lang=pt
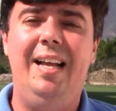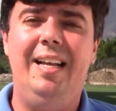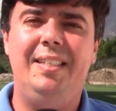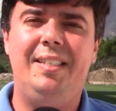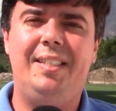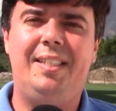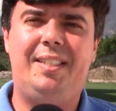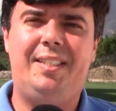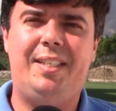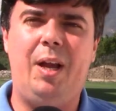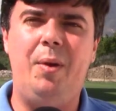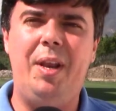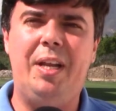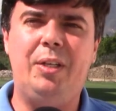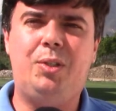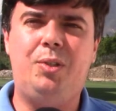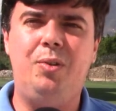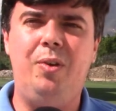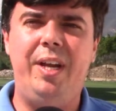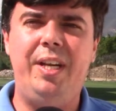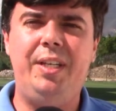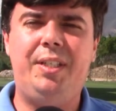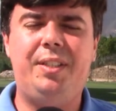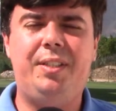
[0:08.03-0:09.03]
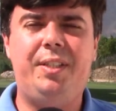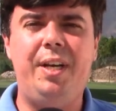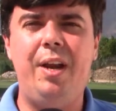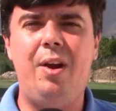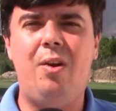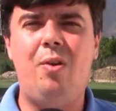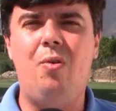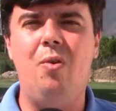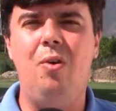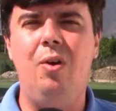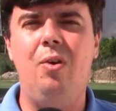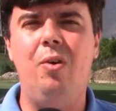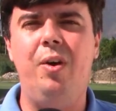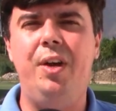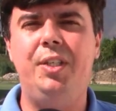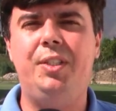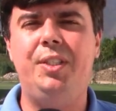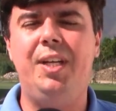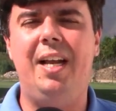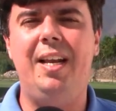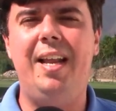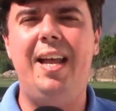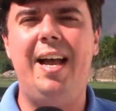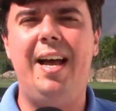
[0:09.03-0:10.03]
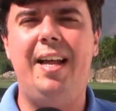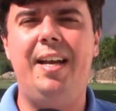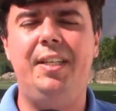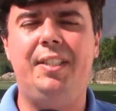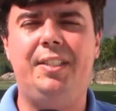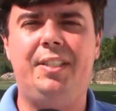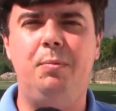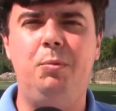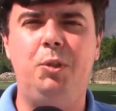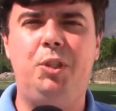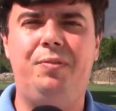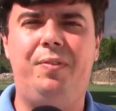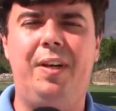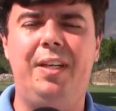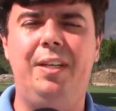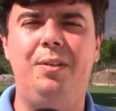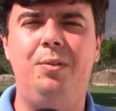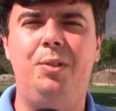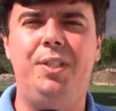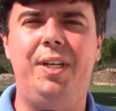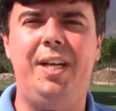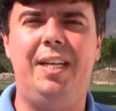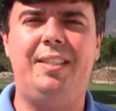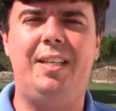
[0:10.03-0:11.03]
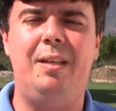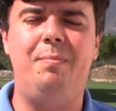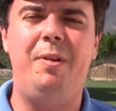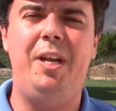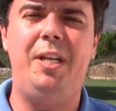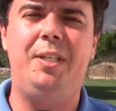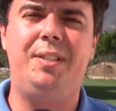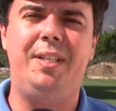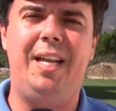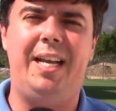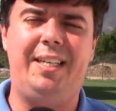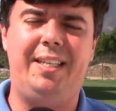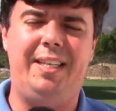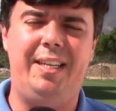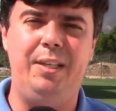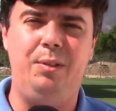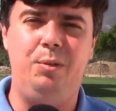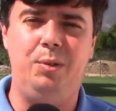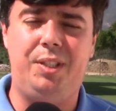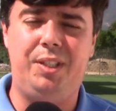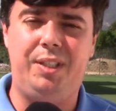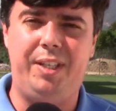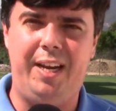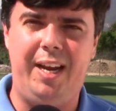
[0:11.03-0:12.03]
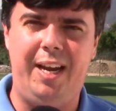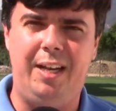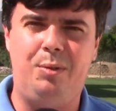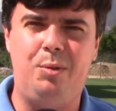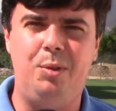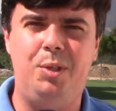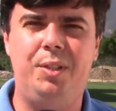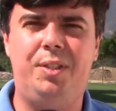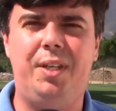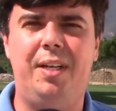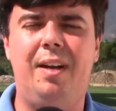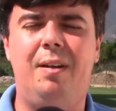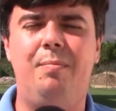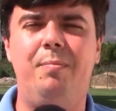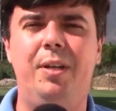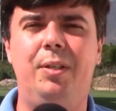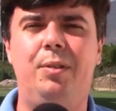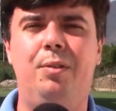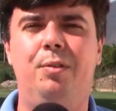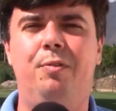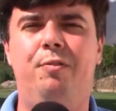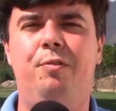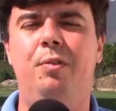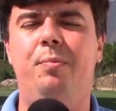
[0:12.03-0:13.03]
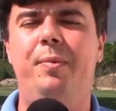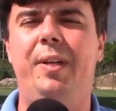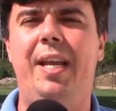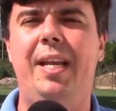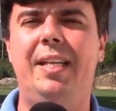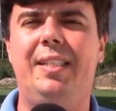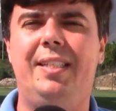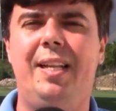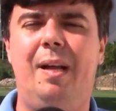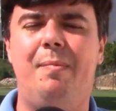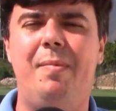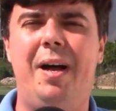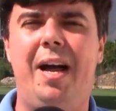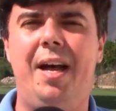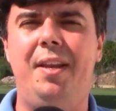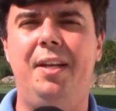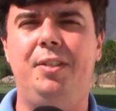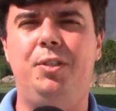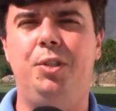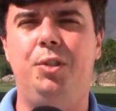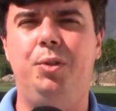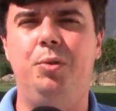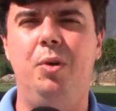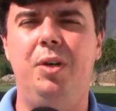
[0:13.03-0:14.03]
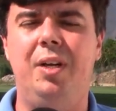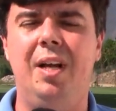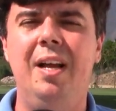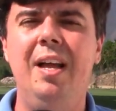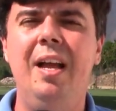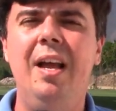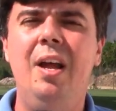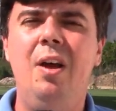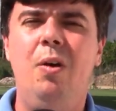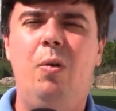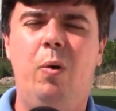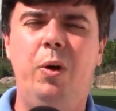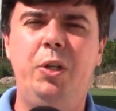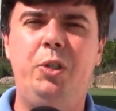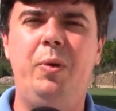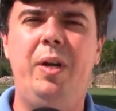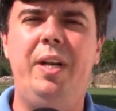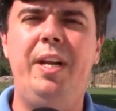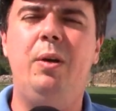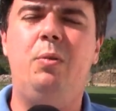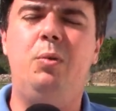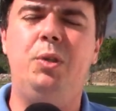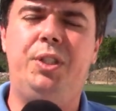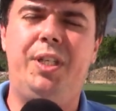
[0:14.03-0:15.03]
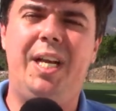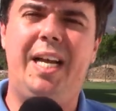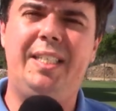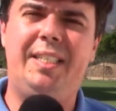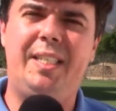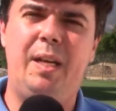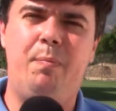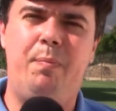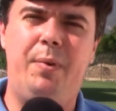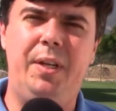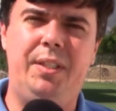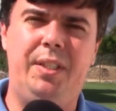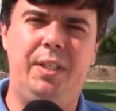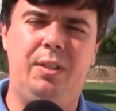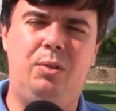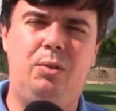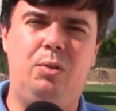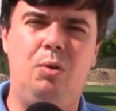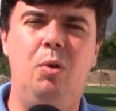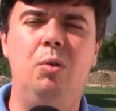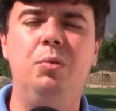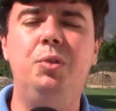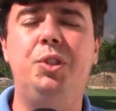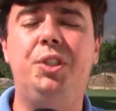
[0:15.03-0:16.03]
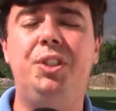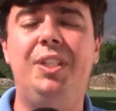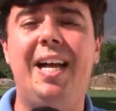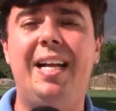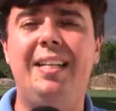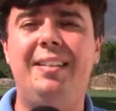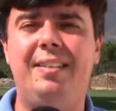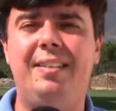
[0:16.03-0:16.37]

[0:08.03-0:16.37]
Saudações tricolores, galera! Estamos falando diretamente daqui do centro de treinamento do Fluminense na Barra da Tijuca, onde o elenco já se apresentou, já